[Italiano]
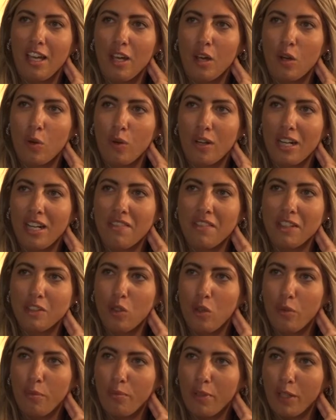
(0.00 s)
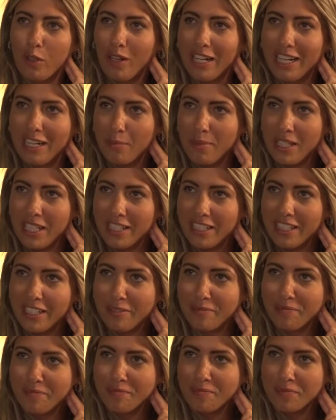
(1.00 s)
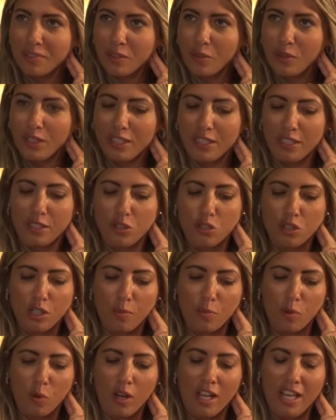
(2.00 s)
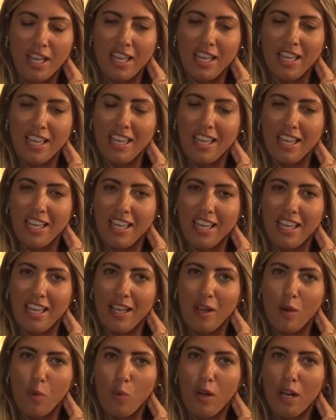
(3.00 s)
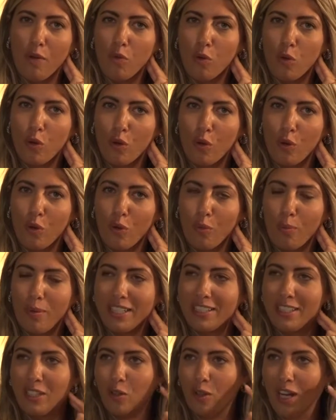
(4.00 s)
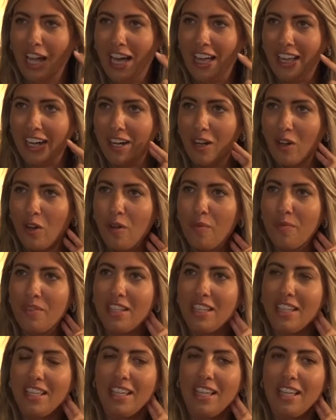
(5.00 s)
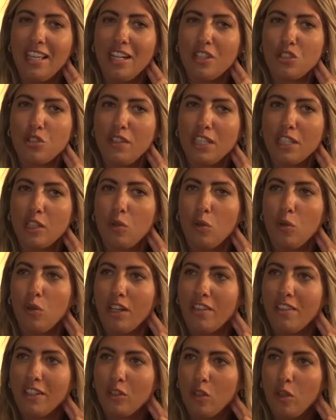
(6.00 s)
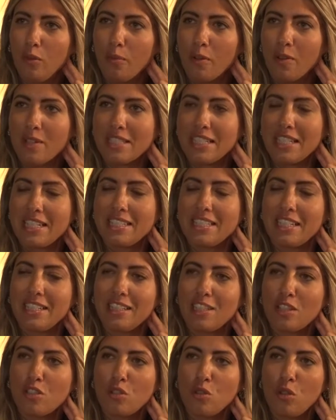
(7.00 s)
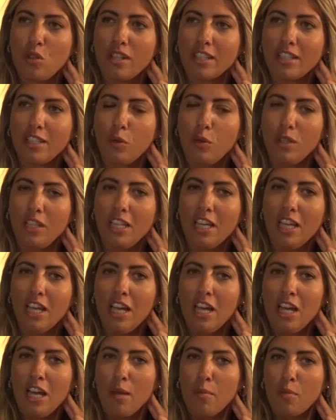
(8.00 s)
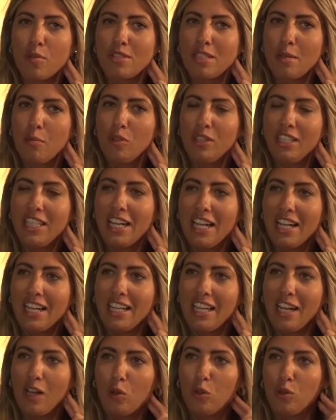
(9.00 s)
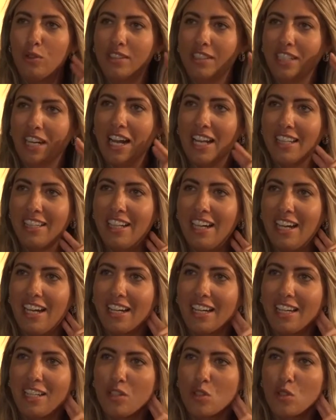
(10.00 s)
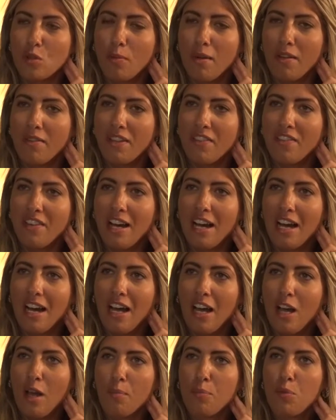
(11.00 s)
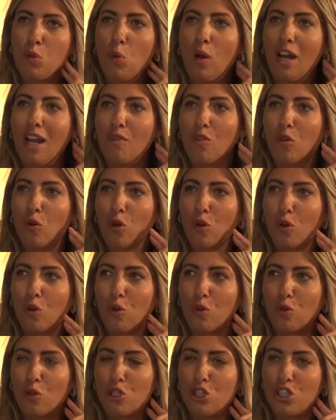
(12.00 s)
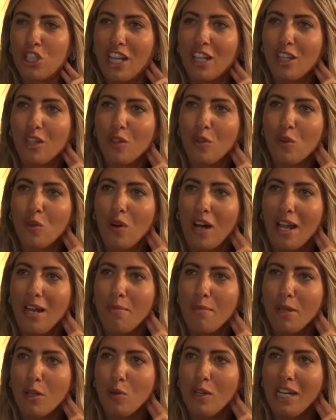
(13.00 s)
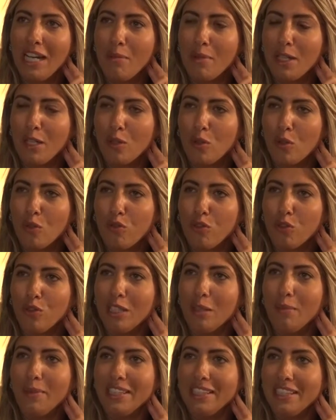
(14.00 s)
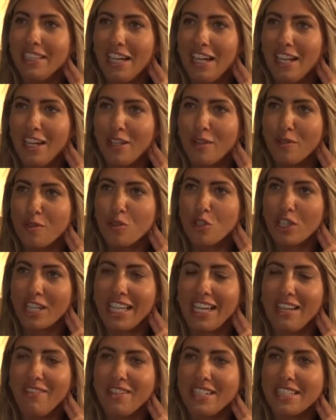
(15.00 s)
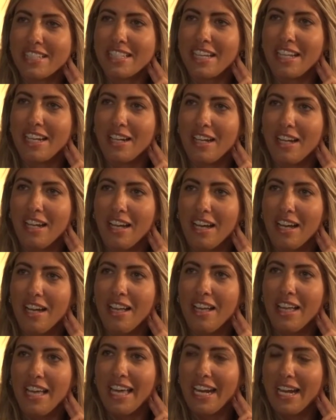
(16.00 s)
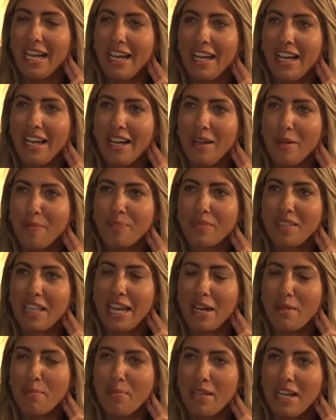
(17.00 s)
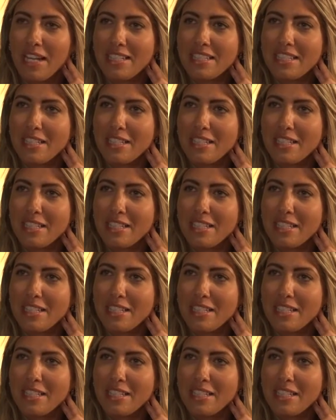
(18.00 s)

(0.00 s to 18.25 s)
correva d'obbligo la nemica, quindi diciamo eh, un lavoro particolare, no? eh, la civetta non correva d'obbligo, è stata estratta a sorte, quindi possiamo dire anche la contrada che insomma aveva più lavoro conoscendo almeno un elemento fondamentale, cioè che l'avversaria era, era, in piazza.